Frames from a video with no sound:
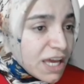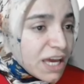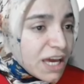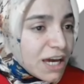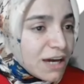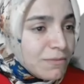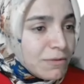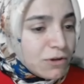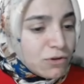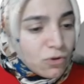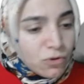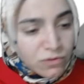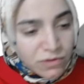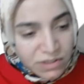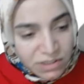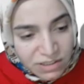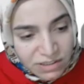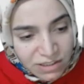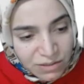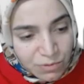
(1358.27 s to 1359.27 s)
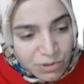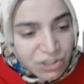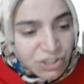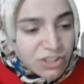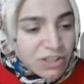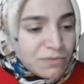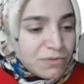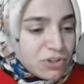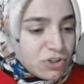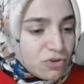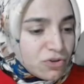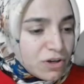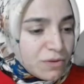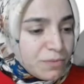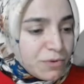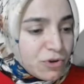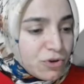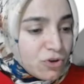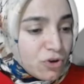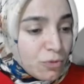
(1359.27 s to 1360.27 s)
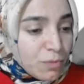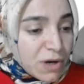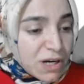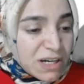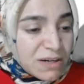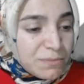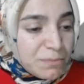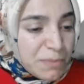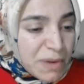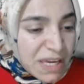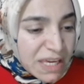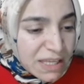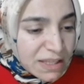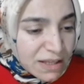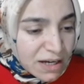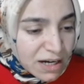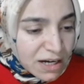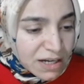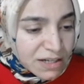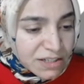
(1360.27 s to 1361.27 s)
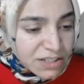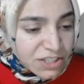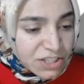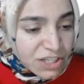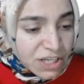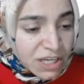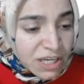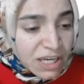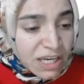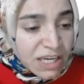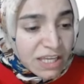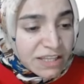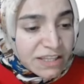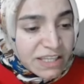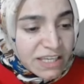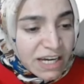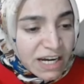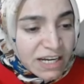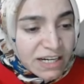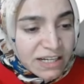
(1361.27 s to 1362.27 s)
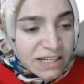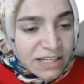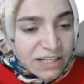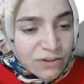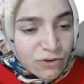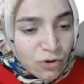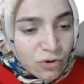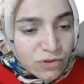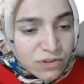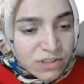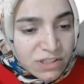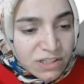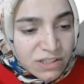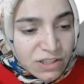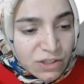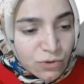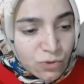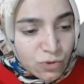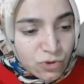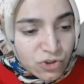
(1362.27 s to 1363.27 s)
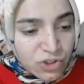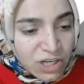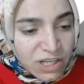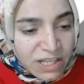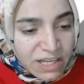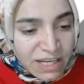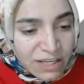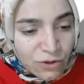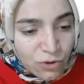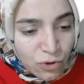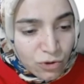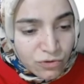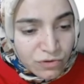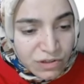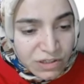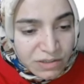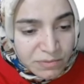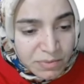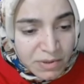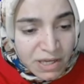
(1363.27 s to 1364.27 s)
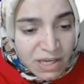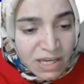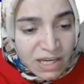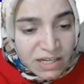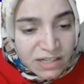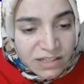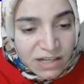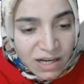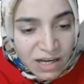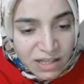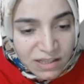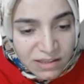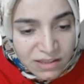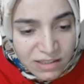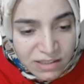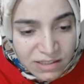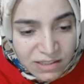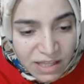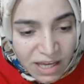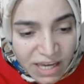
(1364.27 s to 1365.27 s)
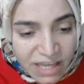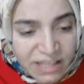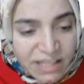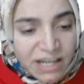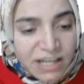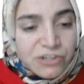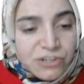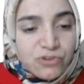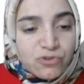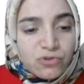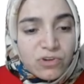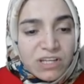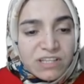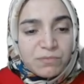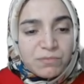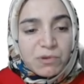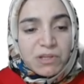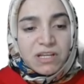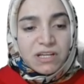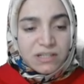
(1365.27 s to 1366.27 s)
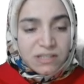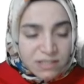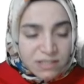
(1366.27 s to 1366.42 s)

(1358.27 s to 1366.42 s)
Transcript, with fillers: Hemen onların da başına bir çorap örüyor. Bakın beyin hariç diğer glikozları da hücrelere gönderip rahatlıkla enerji üretmelerini